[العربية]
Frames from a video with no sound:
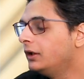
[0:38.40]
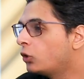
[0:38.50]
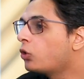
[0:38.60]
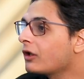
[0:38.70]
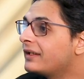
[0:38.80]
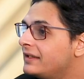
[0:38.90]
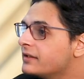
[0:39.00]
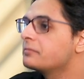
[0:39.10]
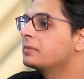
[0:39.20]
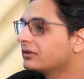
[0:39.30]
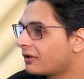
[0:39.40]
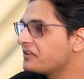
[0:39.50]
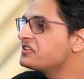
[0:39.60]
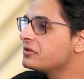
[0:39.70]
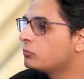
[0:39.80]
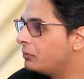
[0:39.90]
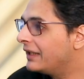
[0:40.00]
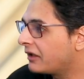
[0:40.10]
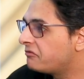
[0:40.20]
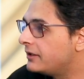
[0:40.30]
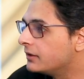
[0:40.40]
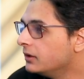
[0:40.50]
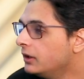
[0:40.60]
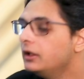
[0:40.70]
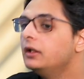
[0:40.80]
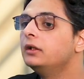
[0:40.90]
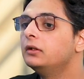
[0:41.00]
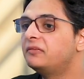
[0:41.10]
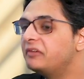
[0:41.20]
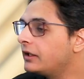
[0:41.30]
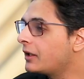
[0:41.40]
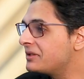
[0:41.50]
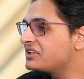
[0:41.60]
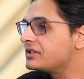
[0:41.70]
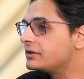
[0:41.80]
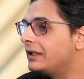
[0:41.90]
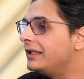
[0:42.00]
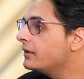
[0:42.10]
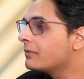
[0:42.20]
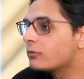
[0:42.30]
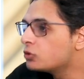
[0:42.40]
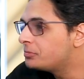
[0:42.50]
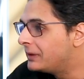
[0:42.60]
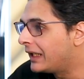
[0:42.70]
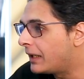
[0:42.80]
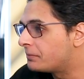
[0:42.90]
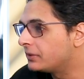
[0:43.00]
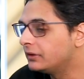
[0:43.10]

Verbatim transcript: الكوره كتير بالترقيص المبالغ فيه الفكره بس ان ليه مرموش بيلعب